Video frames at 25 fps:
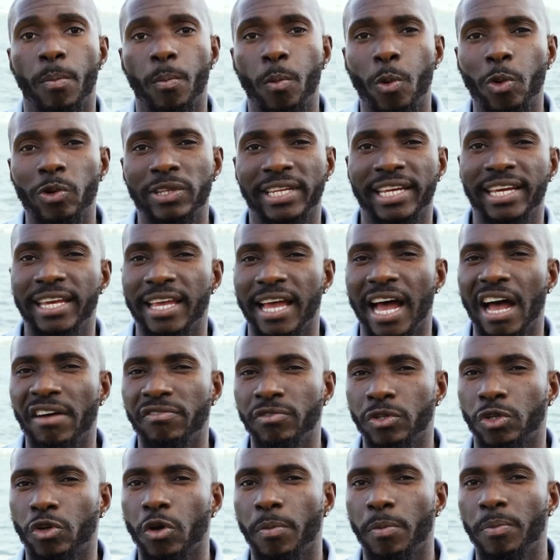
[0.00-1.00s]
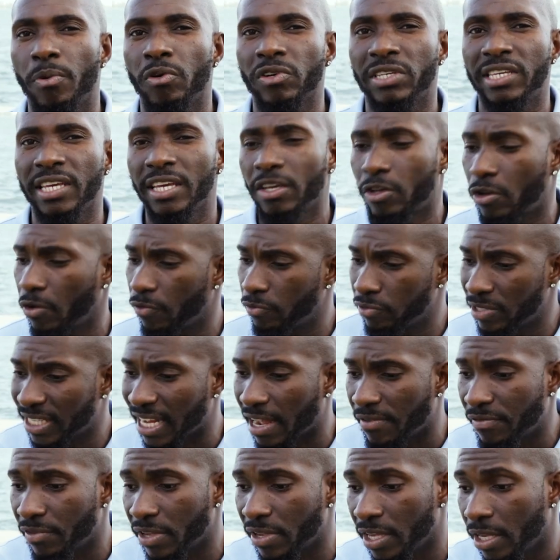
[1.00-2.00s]
Montrez à votre banquier que vous
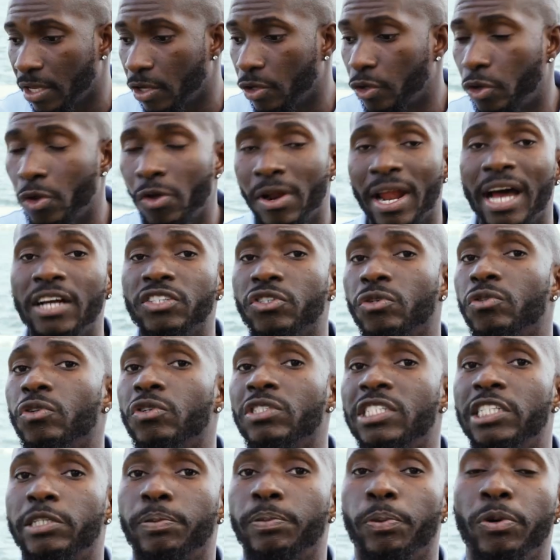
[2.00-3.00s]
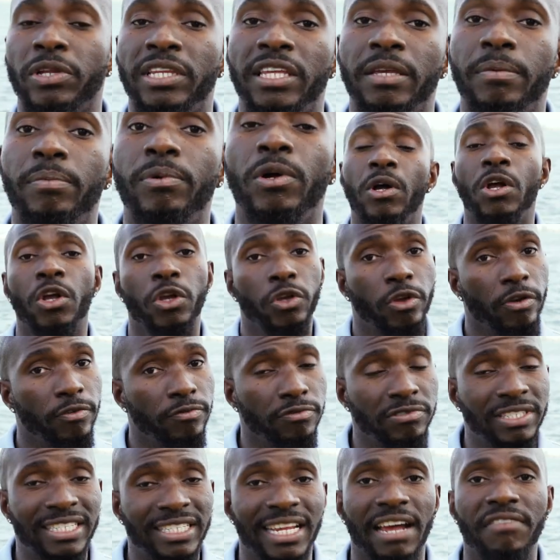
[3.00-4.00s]
avez de l'argent de disponible, que
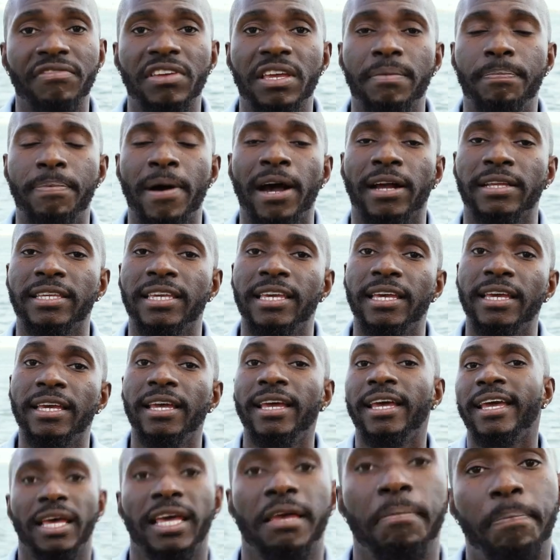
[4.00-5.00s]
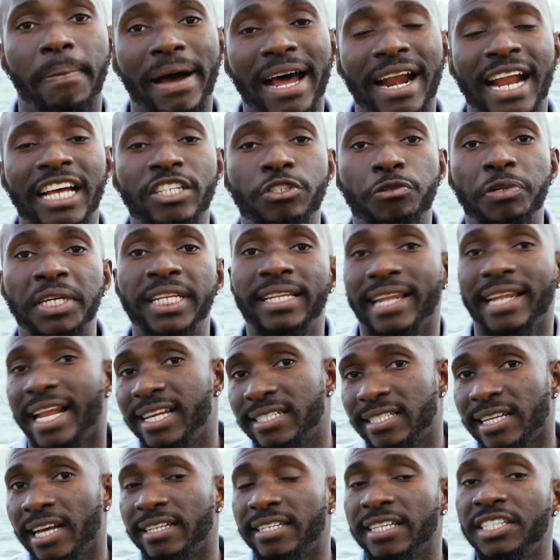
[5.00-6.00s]
vous savez épargner. Et par la suite, la
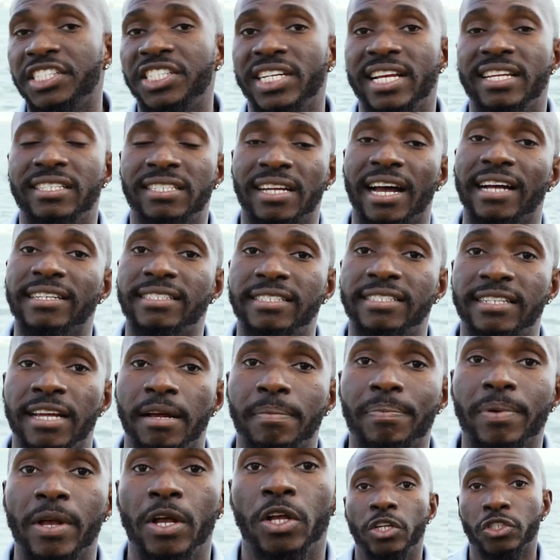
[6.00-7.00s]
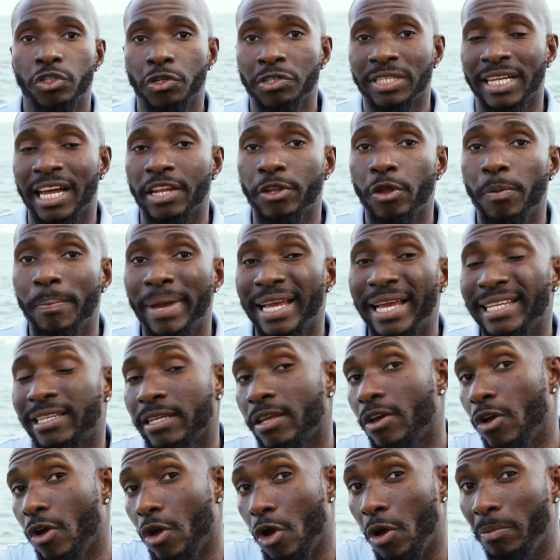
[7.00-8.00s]
stratégie, elle sera simple. Ce sera de mettre
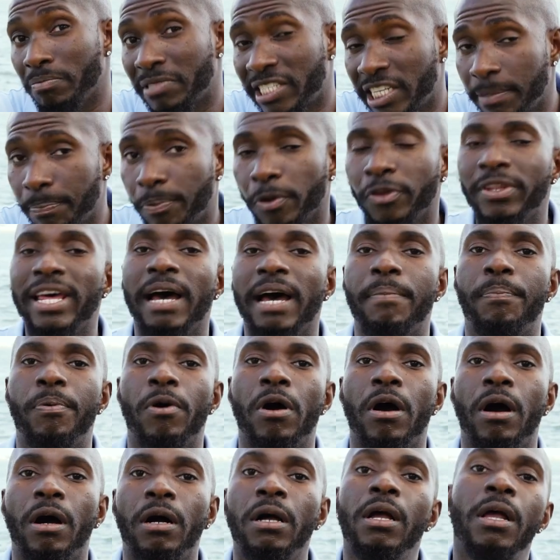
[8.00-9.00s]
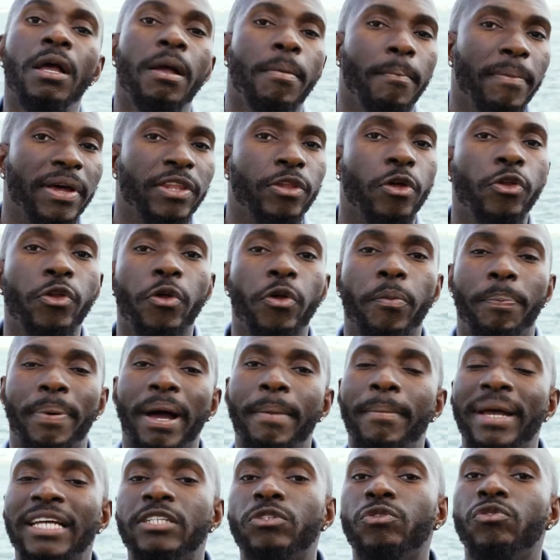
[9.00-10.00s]
un petit peu d'apport, mais de ne
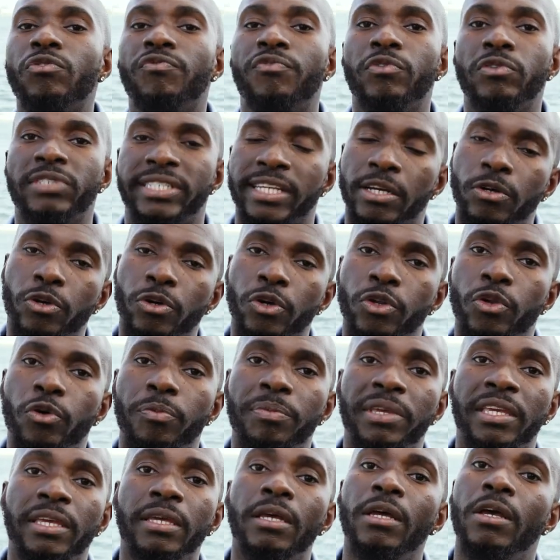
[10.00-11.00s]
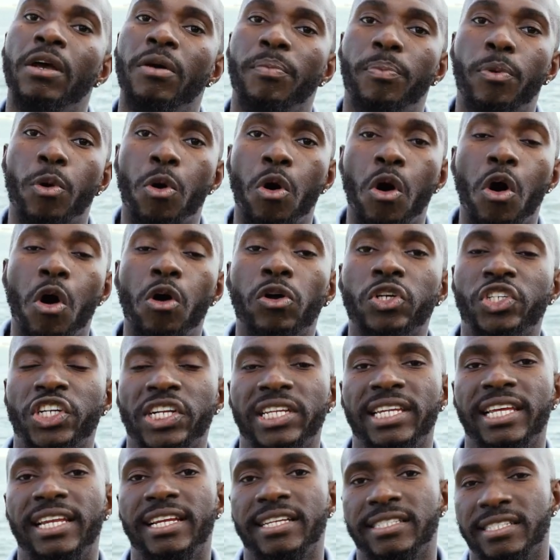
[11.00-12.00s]
pas mettre toutes vos économies pour
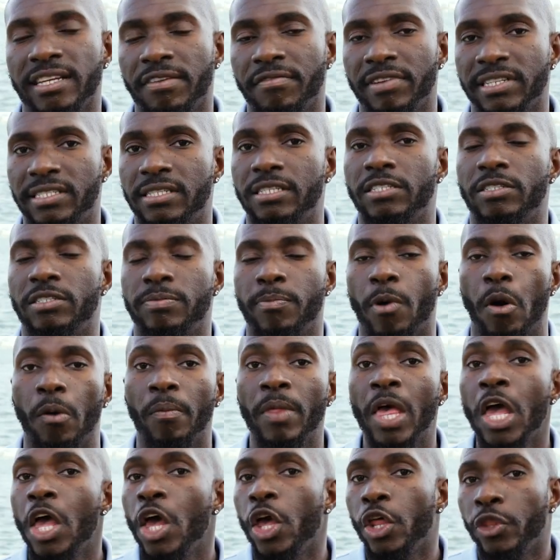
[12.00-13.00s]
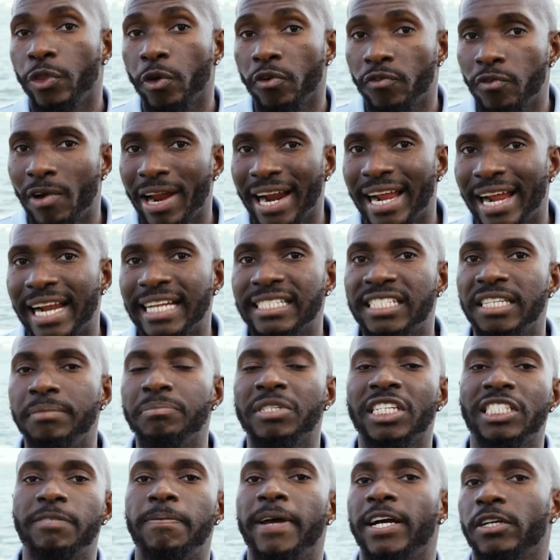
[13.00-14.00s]
enchaîner les investissements. Donc voilà la team,
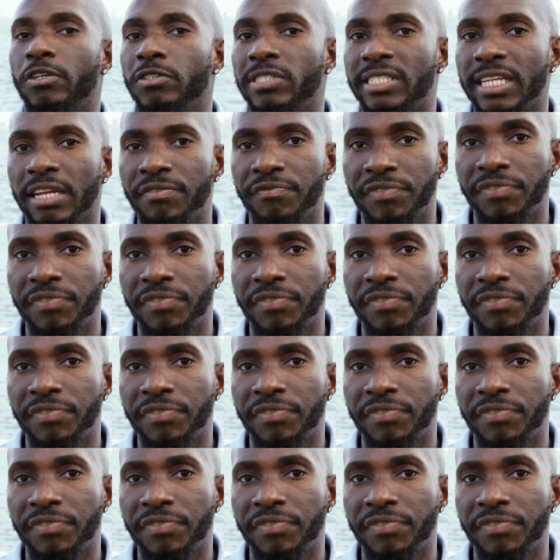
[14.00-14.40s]
j'espère que cette